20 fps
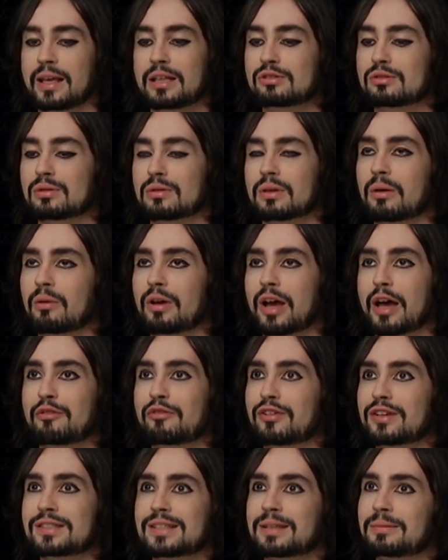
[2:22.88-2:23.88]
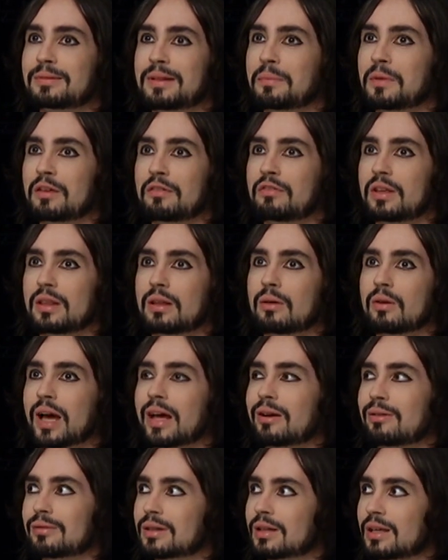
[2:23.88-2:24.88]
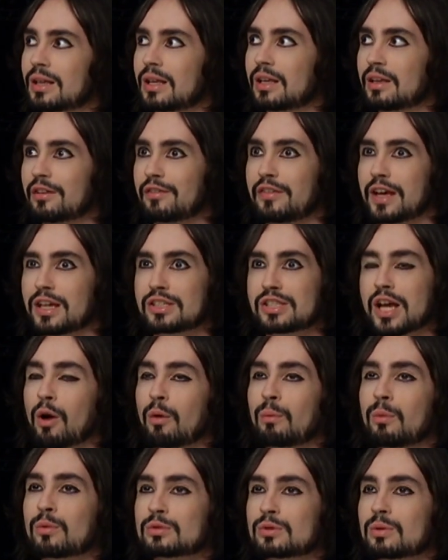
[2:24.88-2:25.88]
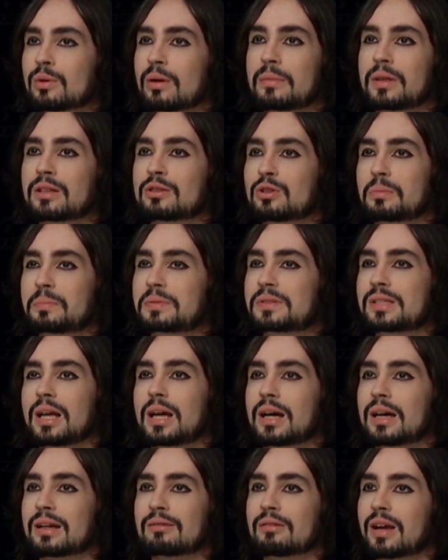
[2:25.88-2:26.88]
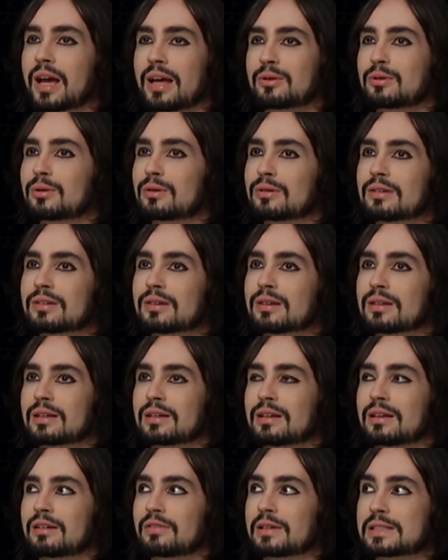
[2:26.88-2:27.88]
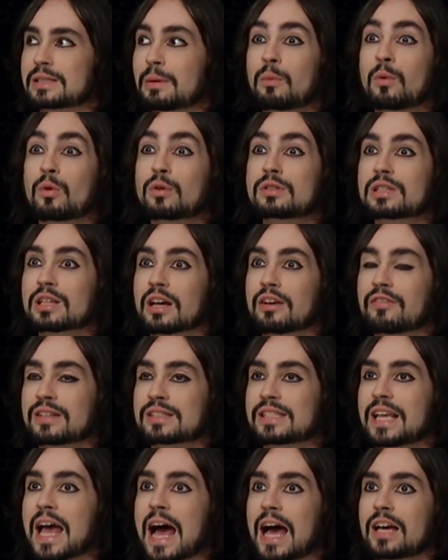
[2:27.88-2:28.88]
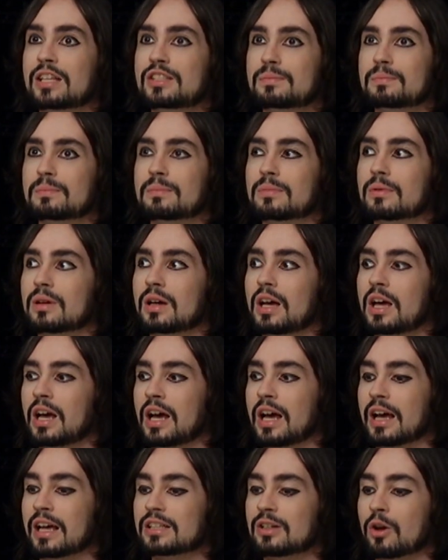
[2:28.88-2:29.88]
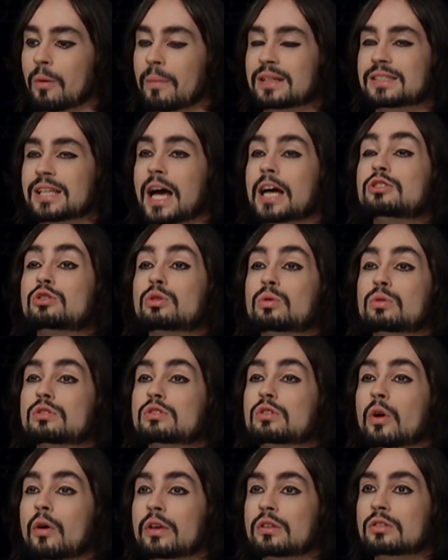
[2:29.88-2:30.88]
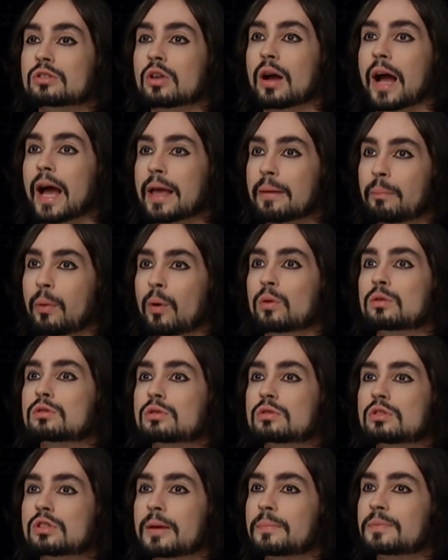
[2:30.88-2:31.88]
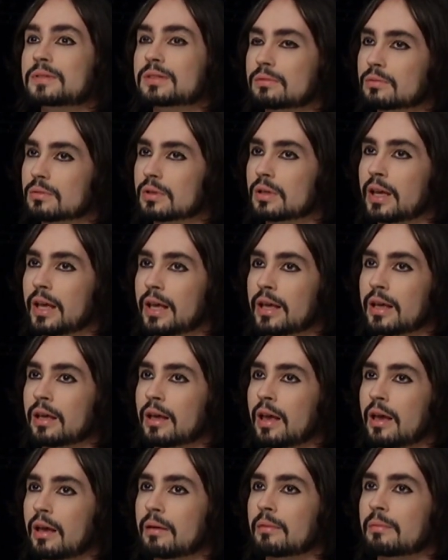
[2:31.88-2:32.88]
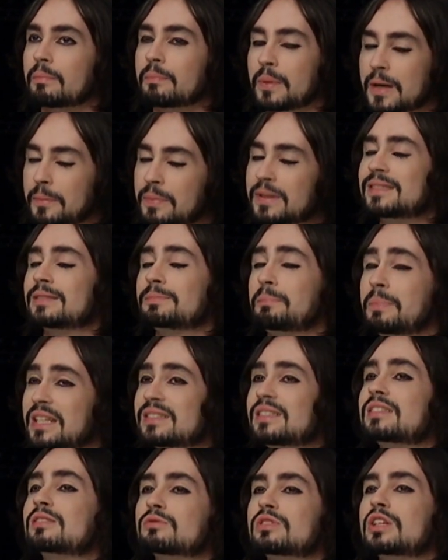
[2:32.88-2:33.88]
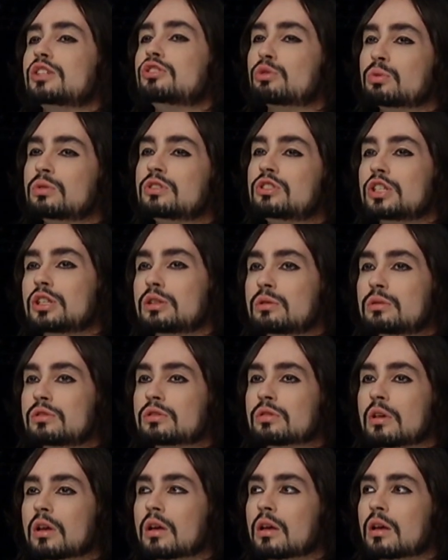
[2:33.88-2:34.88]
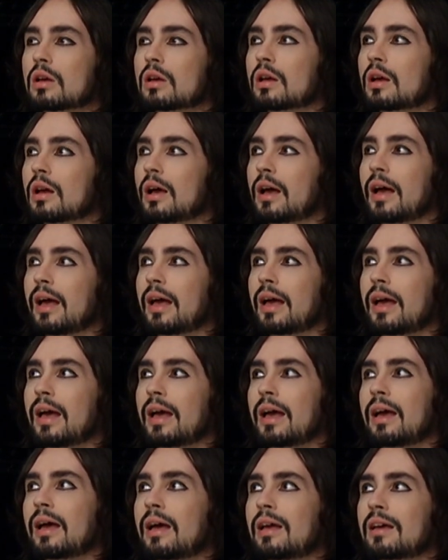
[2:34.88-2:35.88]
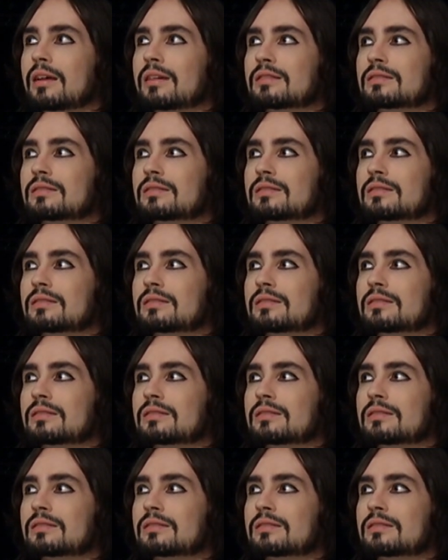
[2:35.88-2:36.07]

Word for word: é isso que eu quero fazer na minha vida, eu quero viajar o mundo com a minha trupe cigana, eu quero fazer música, fazer arte, começar discussões, tocar em pontos que, é, é, que precisam ser discutidos é,